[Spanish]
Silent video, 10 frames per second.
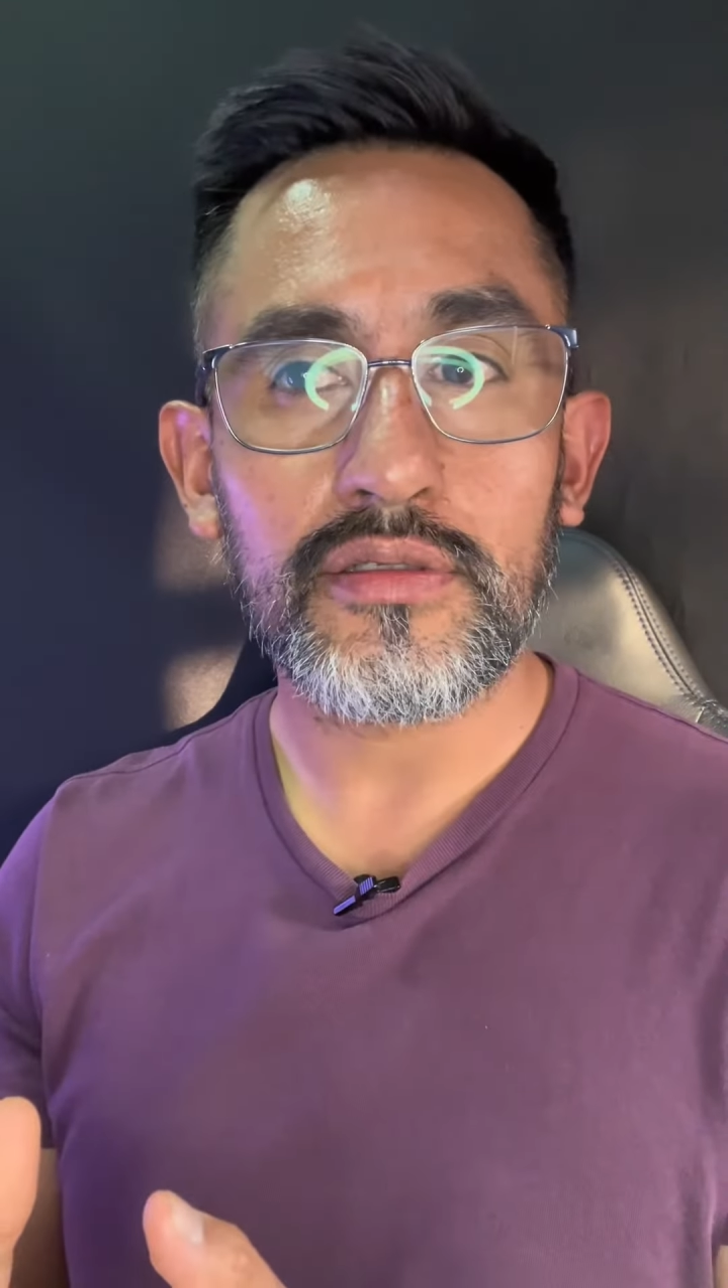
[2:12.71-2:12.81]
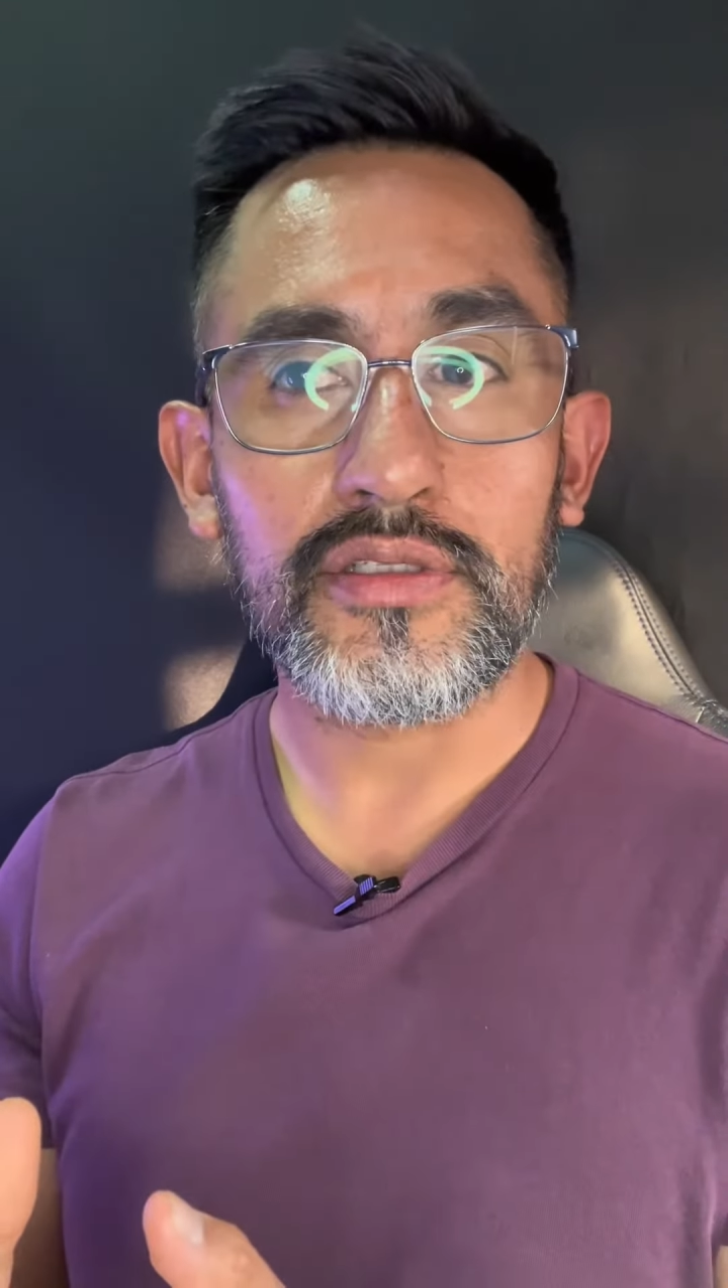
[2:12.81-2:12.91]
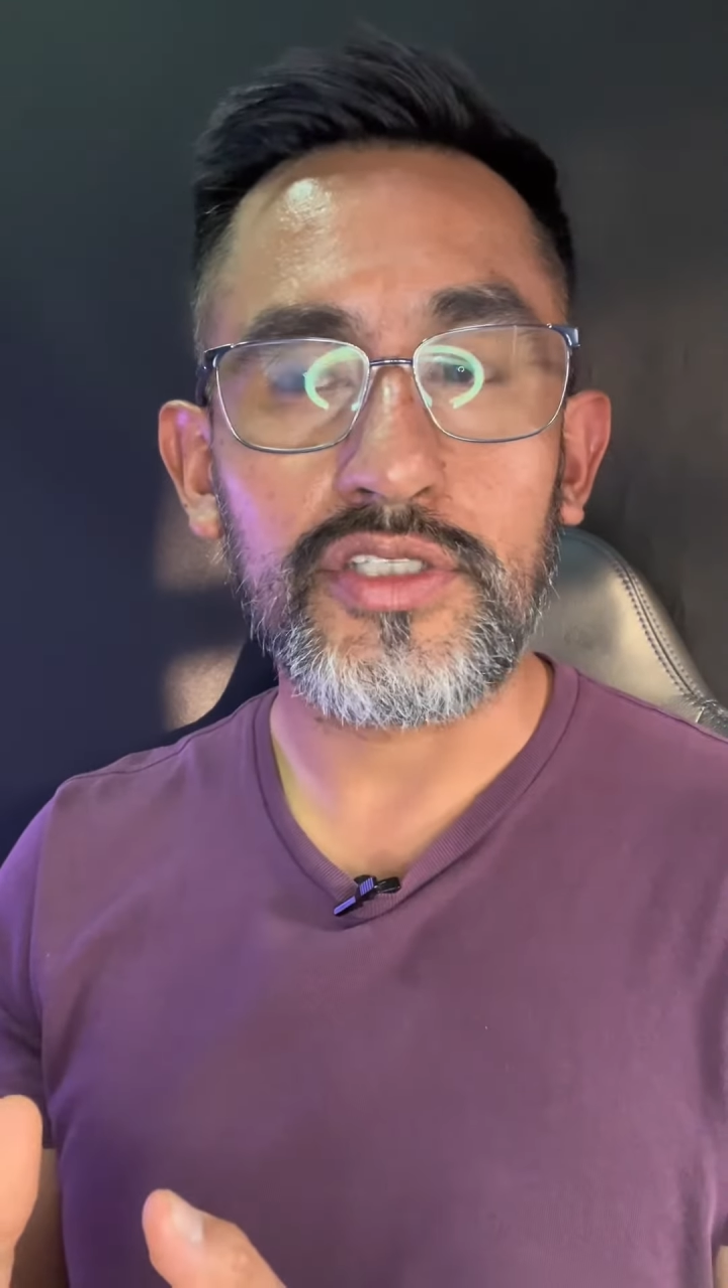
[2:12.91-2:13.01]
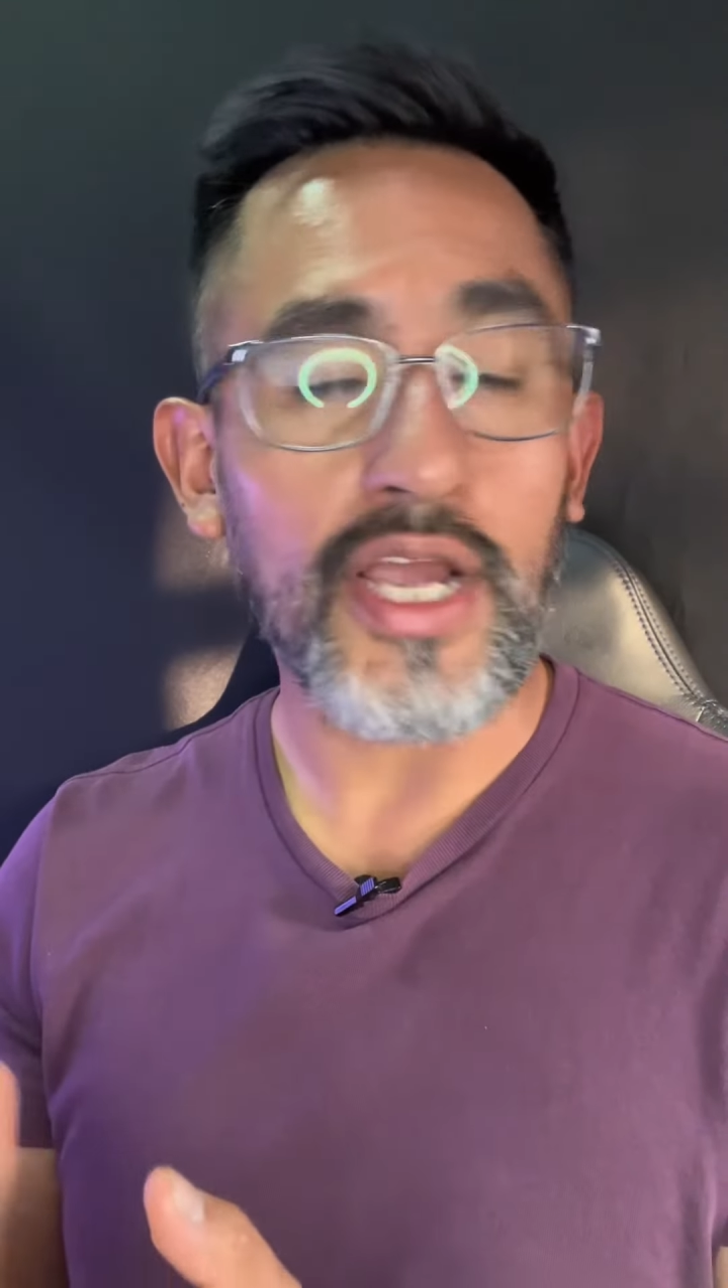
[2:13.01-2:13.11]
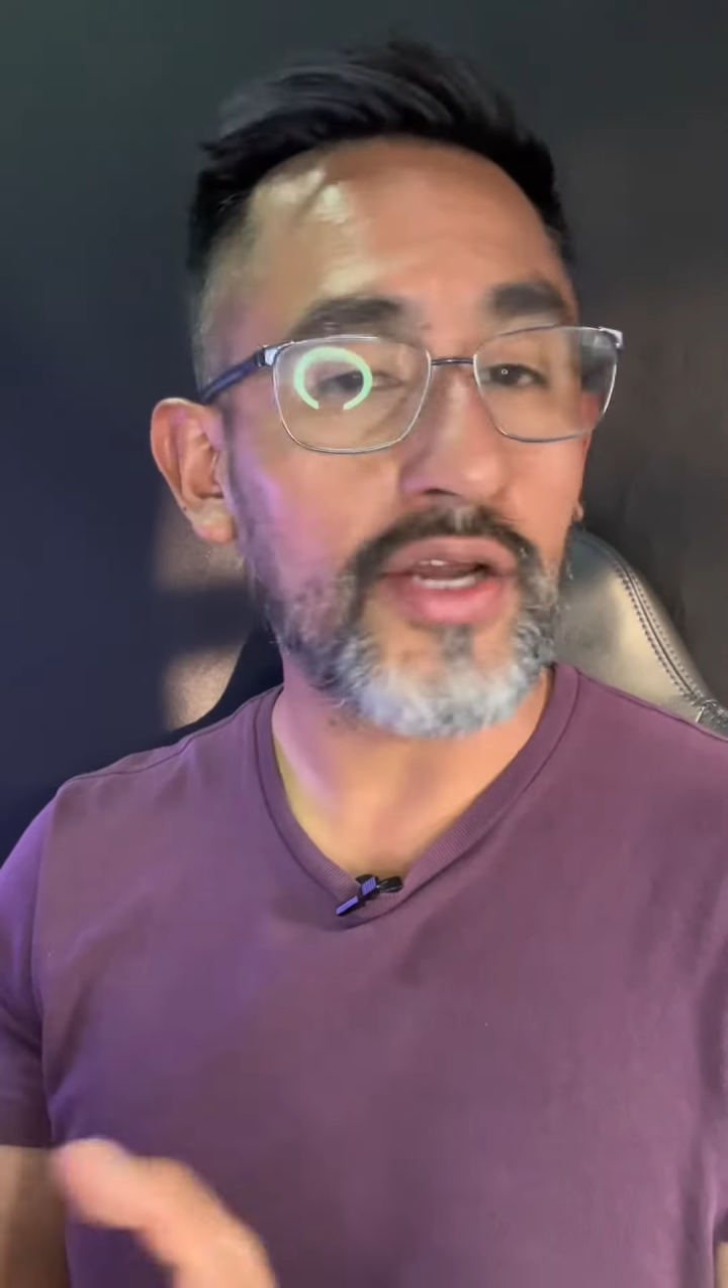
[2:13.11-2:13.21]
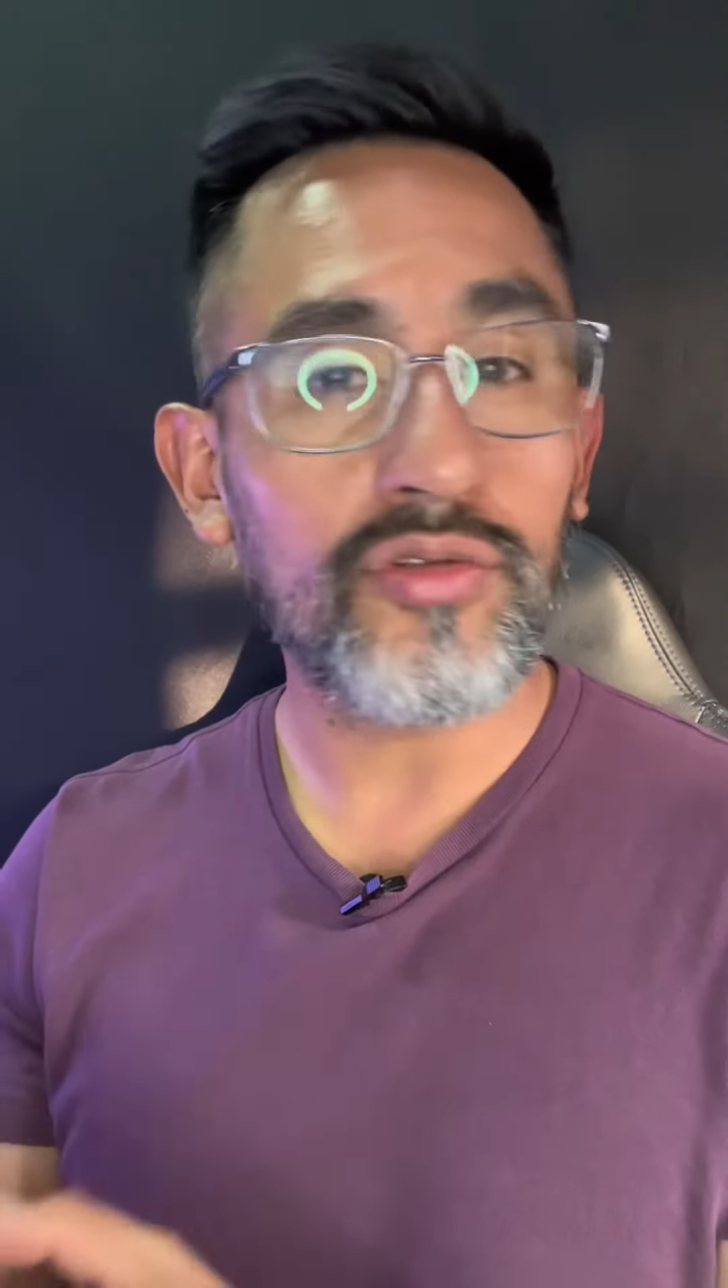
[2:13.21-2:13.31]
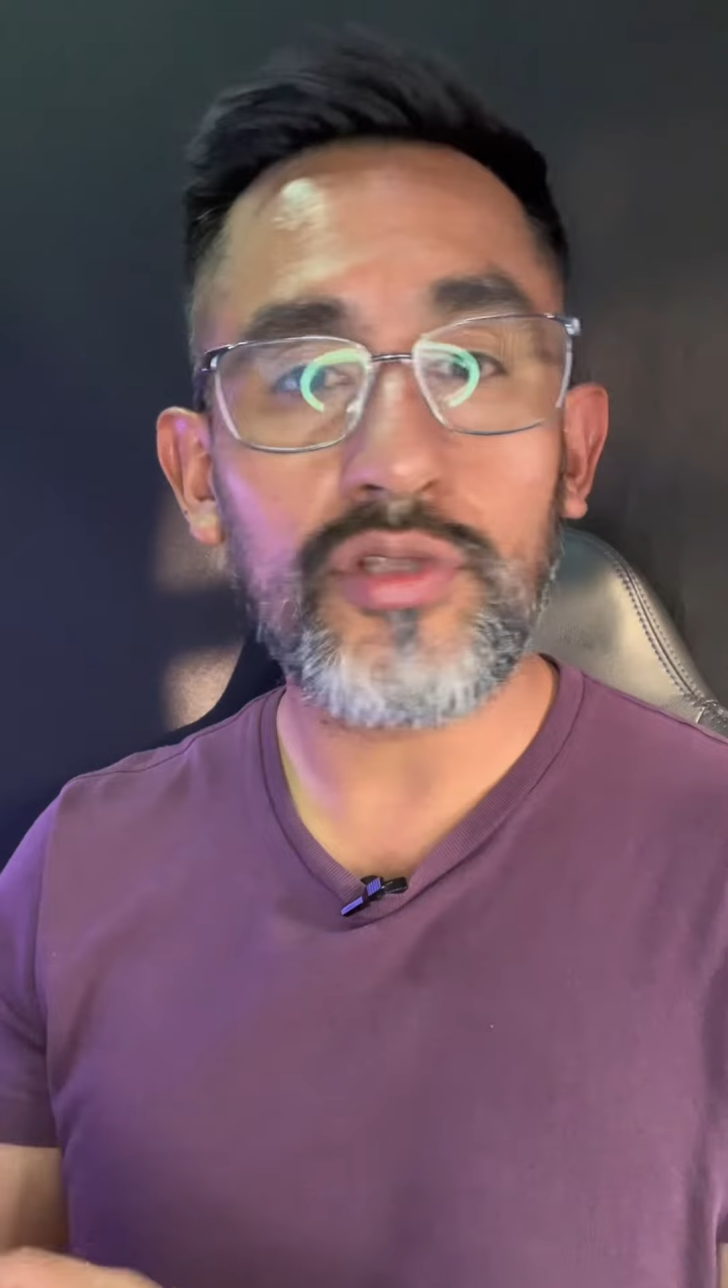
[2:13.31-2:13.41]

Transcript: ya no